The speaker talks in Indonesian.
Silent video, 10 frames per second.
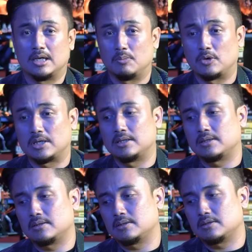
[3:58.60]
ya
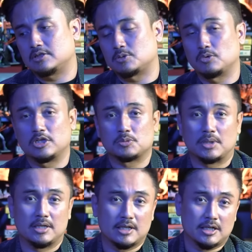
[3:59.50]
mungkin disebutnya
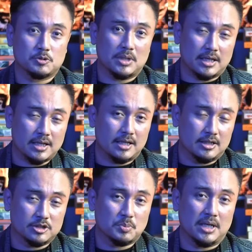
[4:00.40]
sebagai dana sukarela
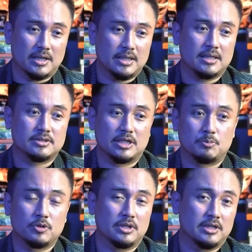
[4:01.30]
dan sebagainya. Saya pun